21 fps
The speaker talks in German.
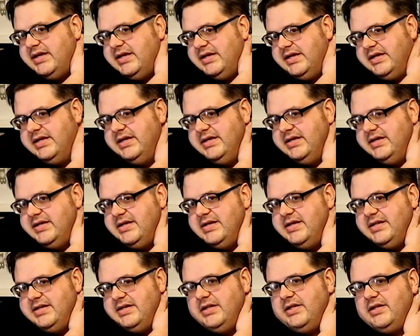Äh,
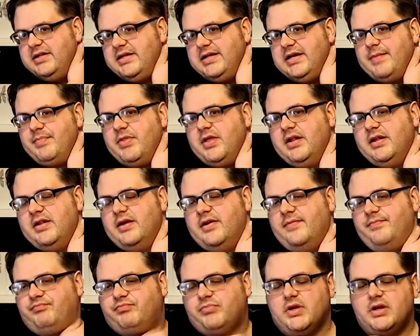ich habe einen
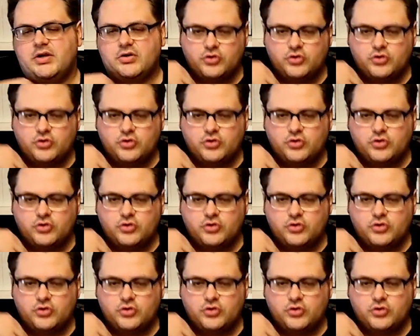ähm,